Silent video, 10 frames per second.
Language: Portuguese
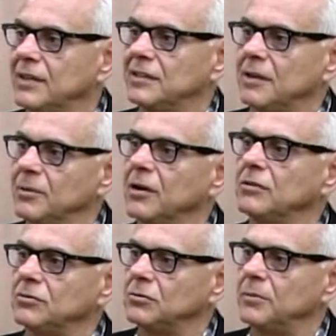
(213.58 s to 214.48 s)
que terminar
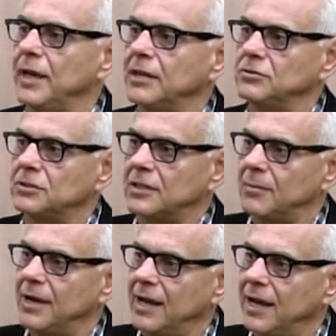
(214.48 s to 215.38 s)
o ensino médio e
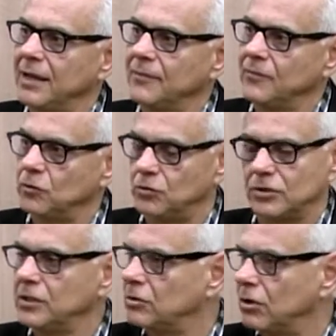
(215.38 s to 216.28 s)
trabalhar no
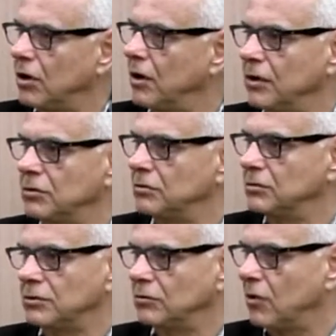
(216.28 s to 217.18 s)

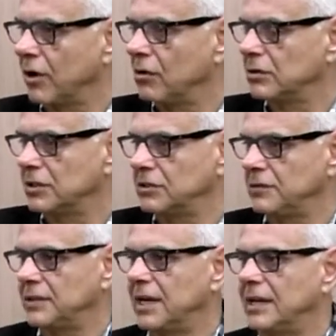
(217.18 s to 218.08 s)
escritório, em qualquer outra
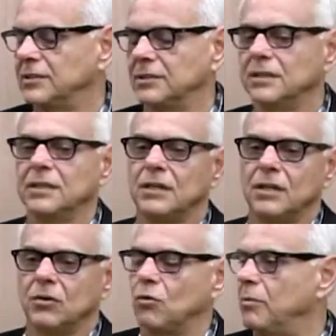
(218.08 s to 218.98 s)
atividade
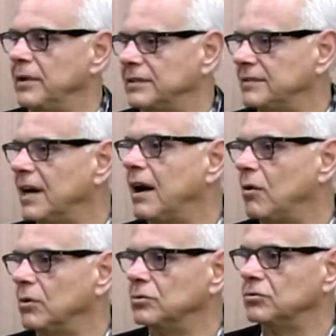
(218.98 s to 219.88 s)

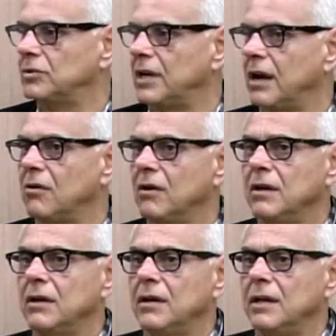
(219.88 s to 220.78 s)
comercial ou industrial,
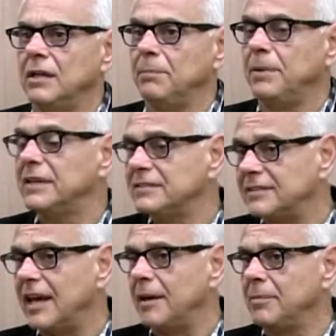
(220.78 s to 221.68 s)
e
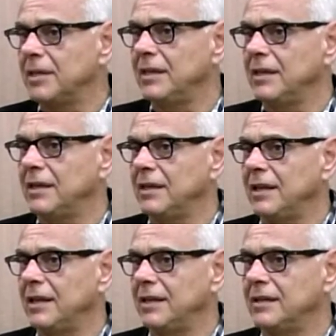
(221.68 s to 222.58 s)
percebe que
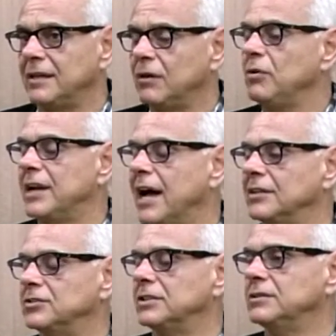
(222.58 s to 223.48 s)
ele não irá
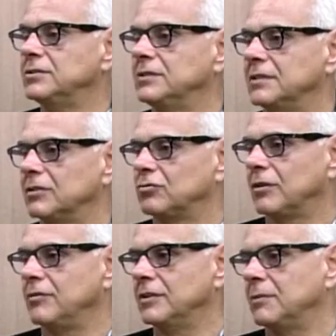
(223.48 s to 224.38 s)
adiante na
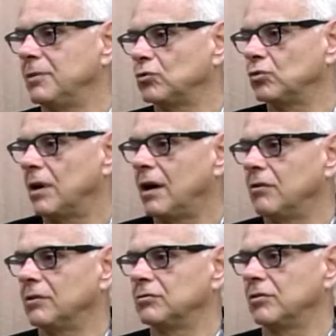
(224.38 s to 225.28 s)
sua vida
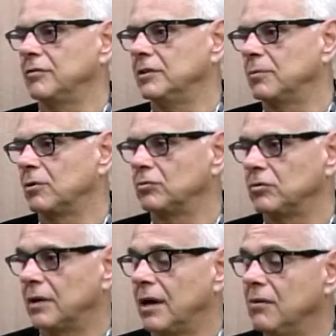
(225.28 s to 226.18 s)
pessoal, na sua vida
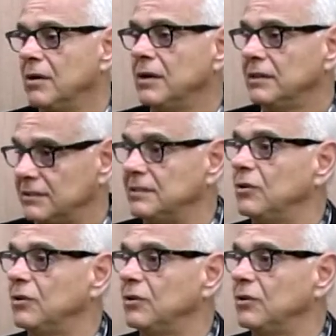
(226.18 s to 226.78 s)
profissional, se